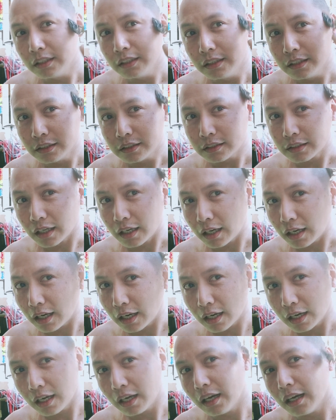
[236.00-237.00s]

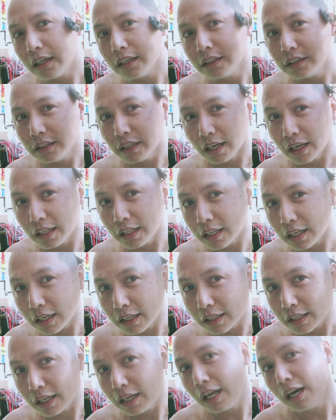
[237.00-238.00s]
Tsaka hindi ka na
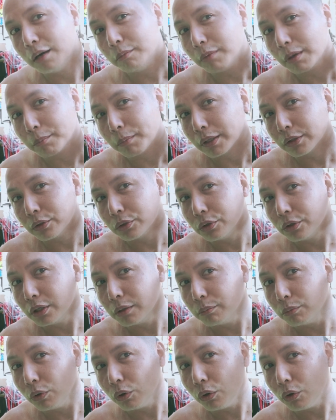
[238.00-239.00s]
rin kailangan magpatuyo ng
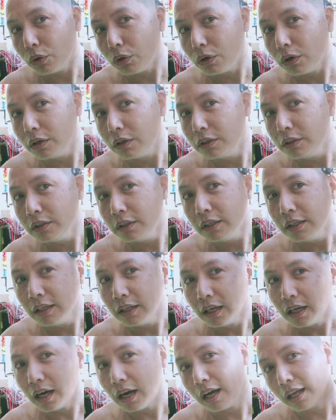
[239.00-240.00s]
buhok at